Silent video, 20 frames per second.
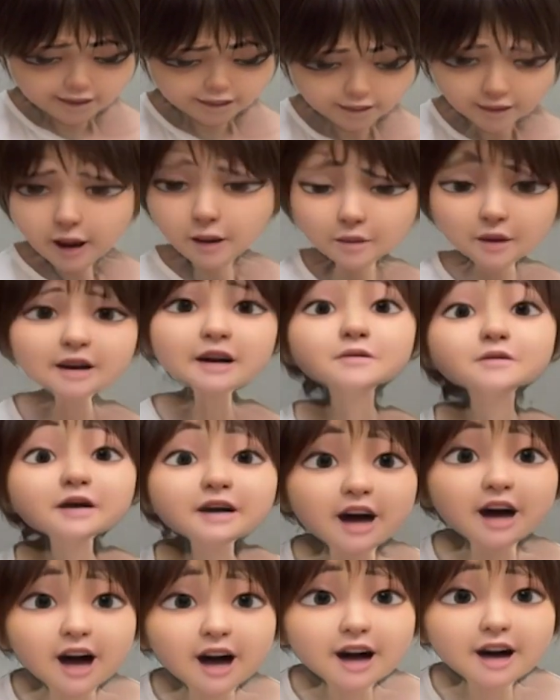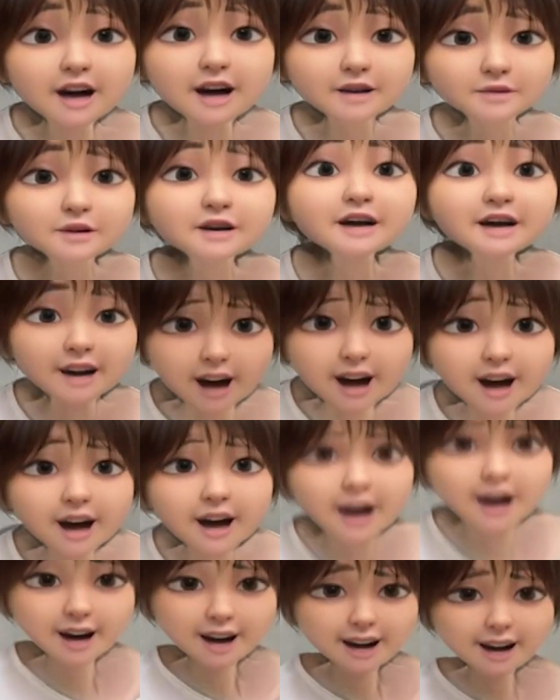まあ見て見て見てて
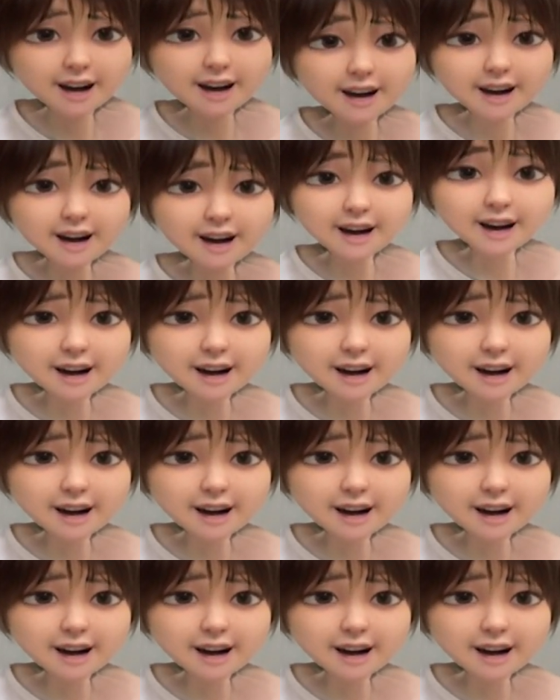分